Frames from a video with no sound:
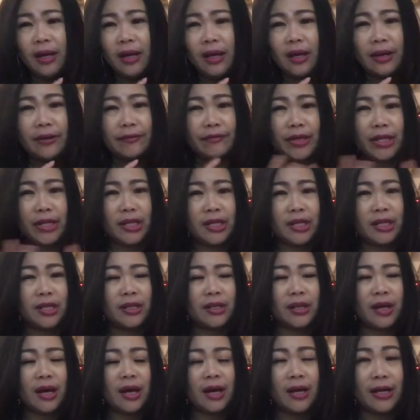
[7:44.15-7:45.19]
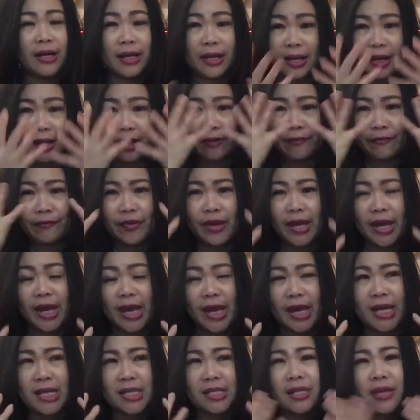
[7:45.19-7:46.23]
Even uh, her
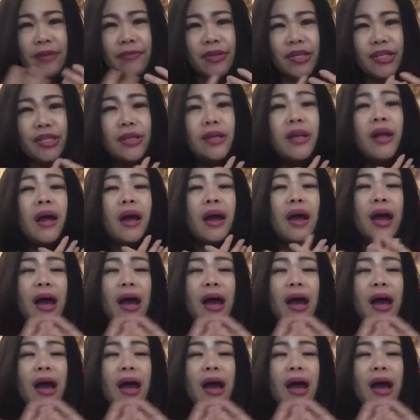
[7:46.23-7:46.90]
face, even